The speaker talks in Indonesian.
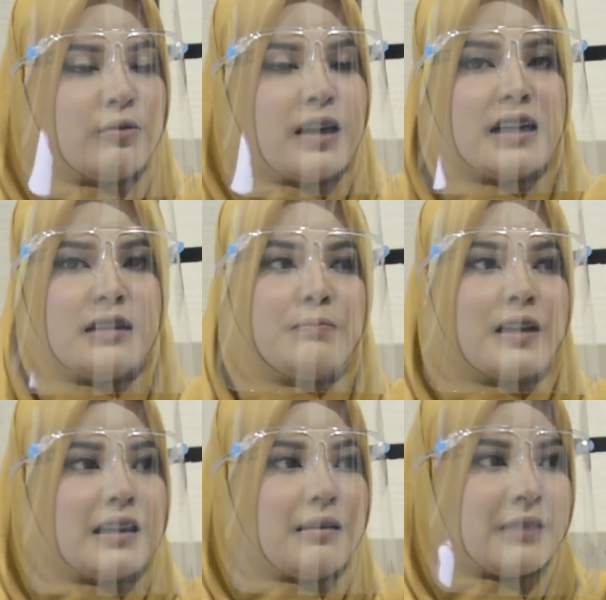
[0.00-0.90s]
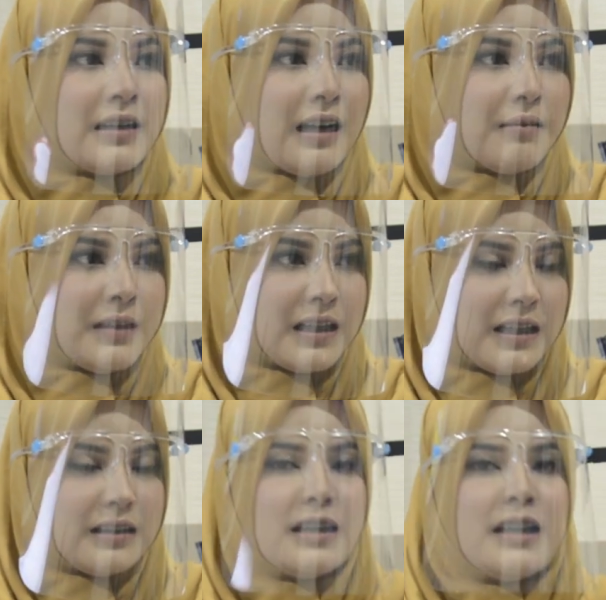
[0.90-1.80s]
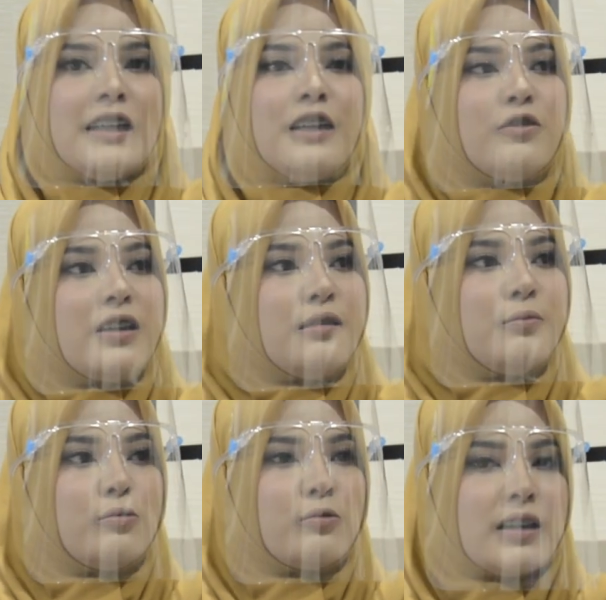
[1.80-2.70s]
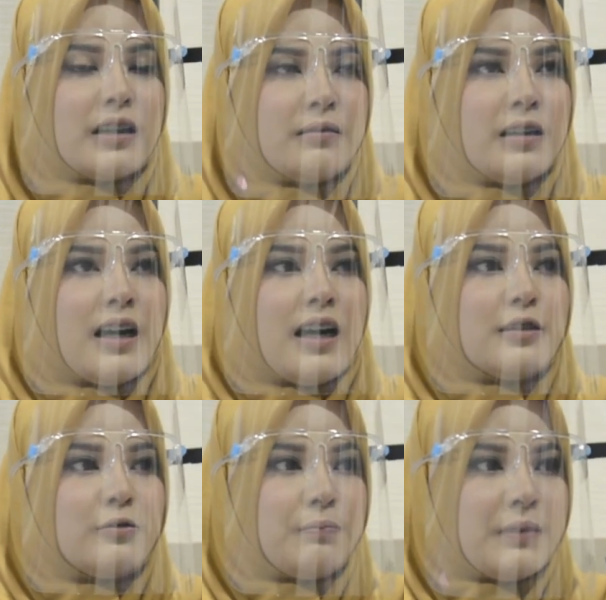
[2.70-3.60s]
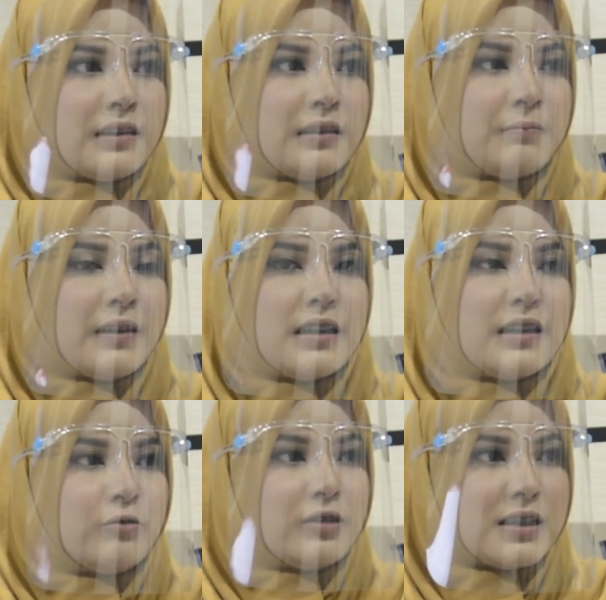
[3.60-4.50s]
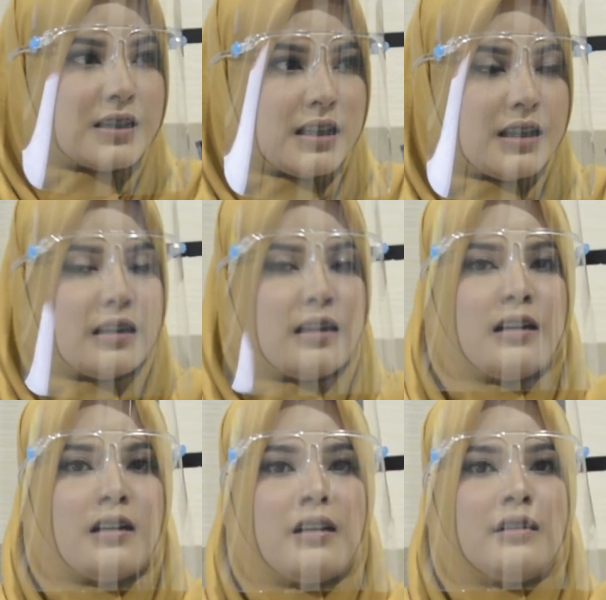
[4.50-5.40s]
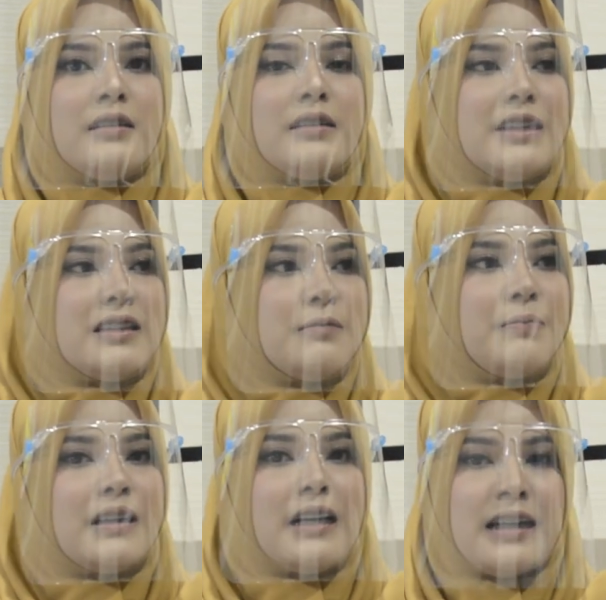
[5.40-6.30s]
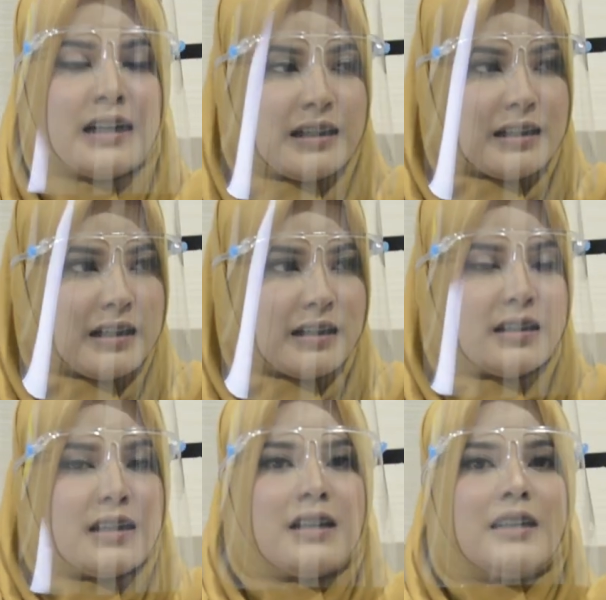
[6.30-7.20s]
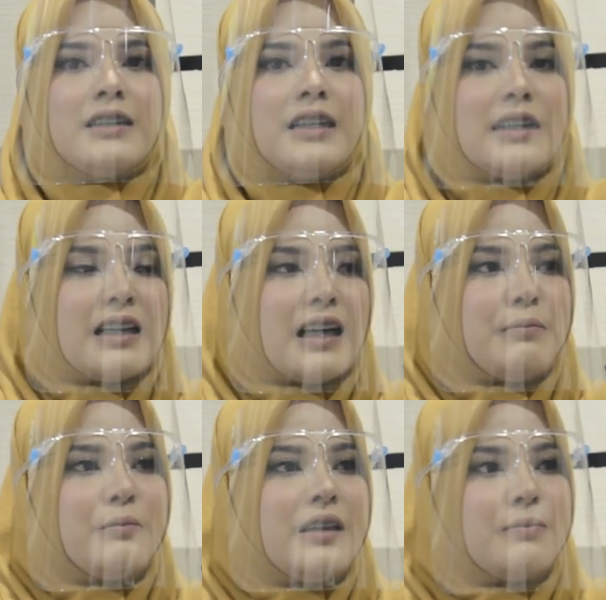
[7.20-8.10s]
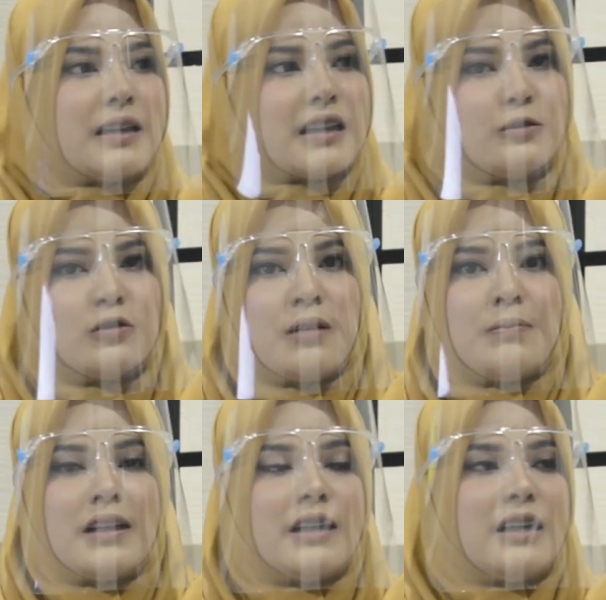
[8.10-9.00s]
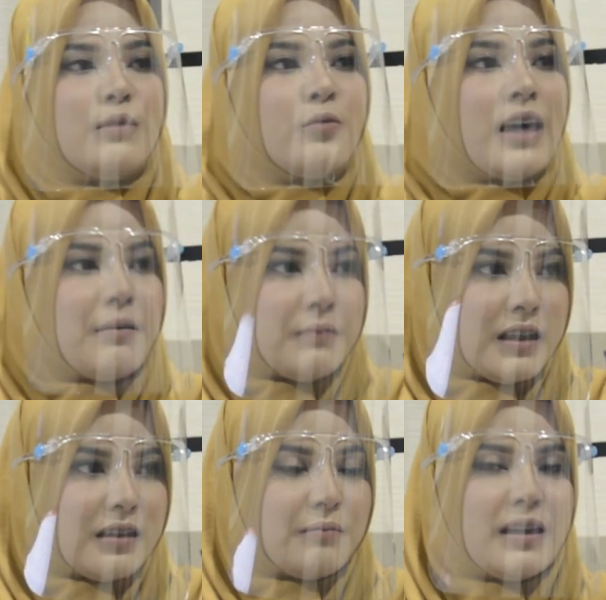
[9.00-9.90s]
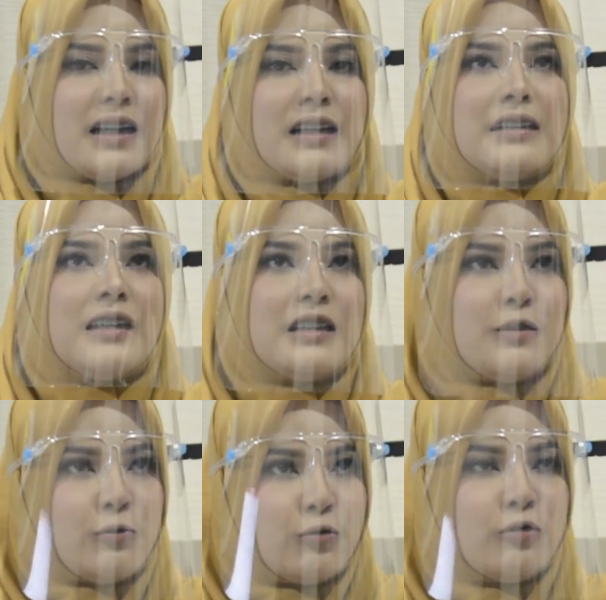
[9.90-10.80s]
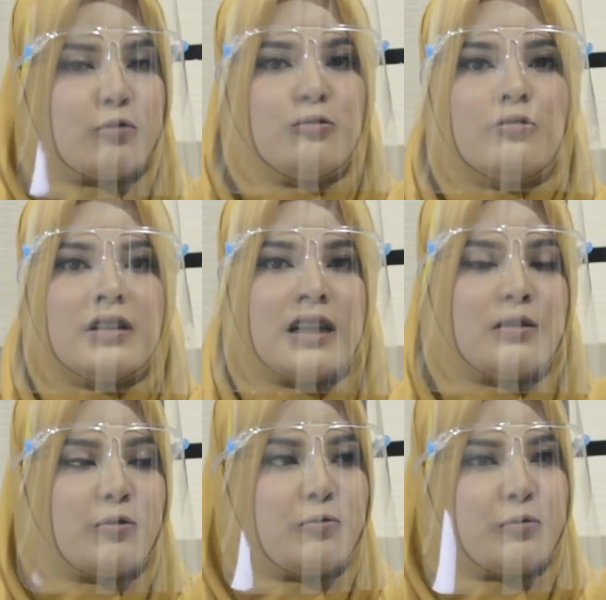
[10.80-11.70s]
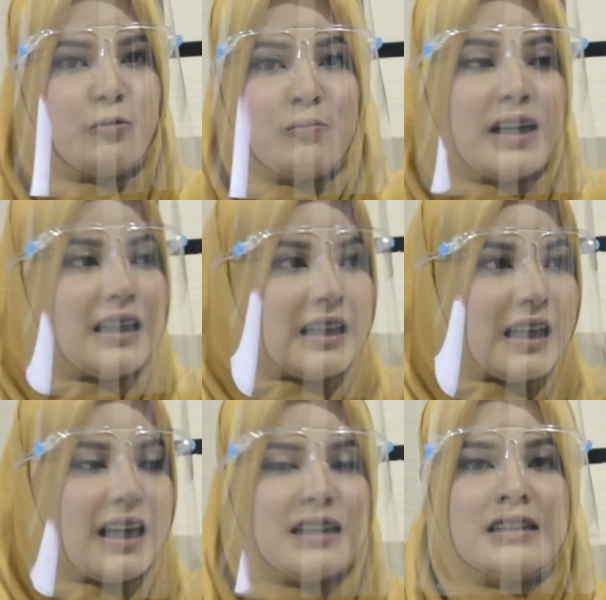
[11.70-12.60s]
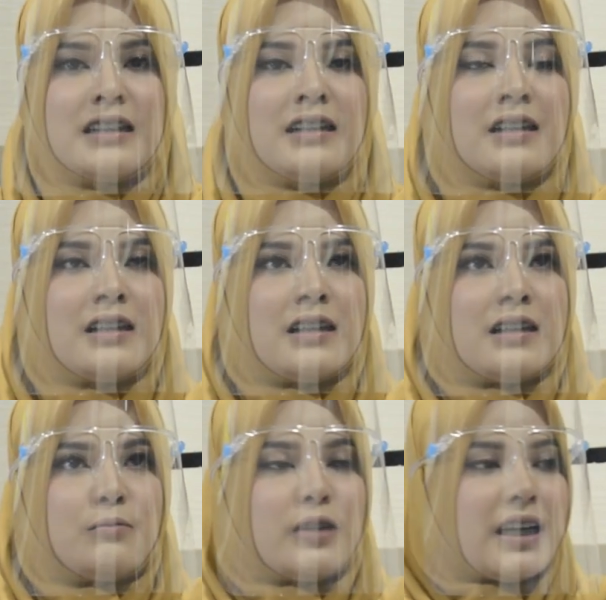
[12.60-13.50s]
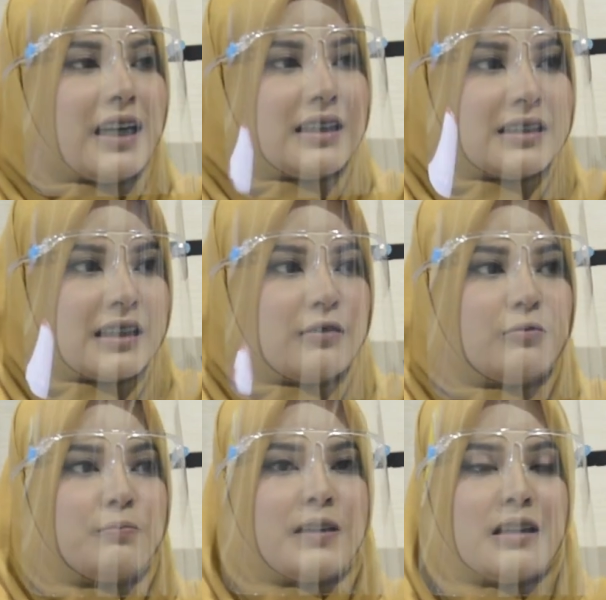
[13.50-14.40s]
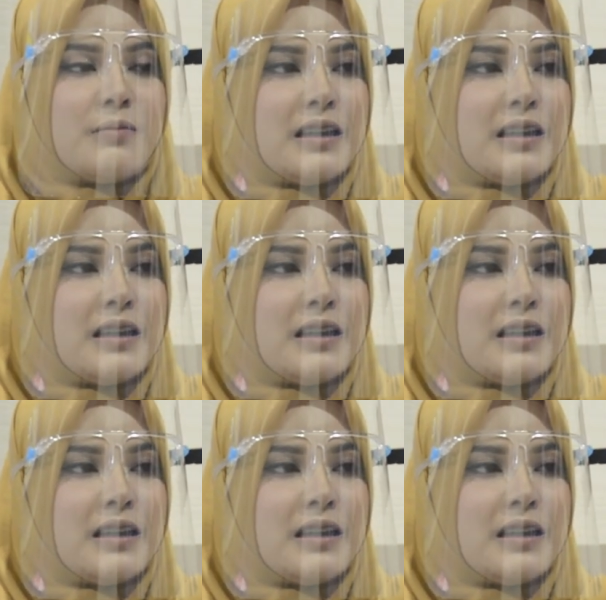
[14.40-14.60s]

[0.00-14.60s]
hari pertama kehamilan. Yeah. Itu yang dibutuhkan asupan pada nutrisi uh, gizi pada anak-anak. Yeah. Sehingga kami melibatkan juga pada ibu hamil. Maka dari itu kunjungan rumah ini hanya bukan hanya pada